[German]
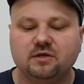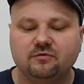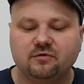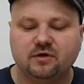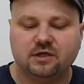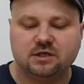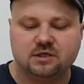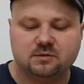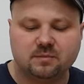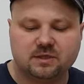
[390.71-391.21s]
die
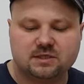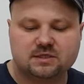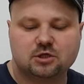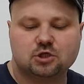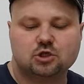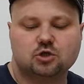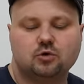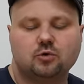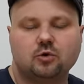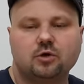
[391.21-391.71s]
wir nicht mehr
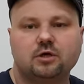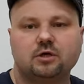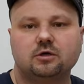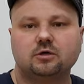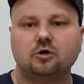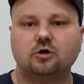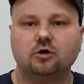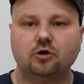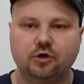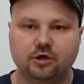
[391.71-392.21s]

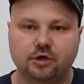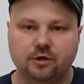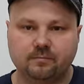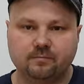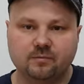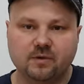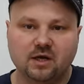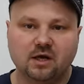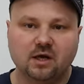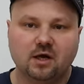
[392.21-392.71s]
zerstören können.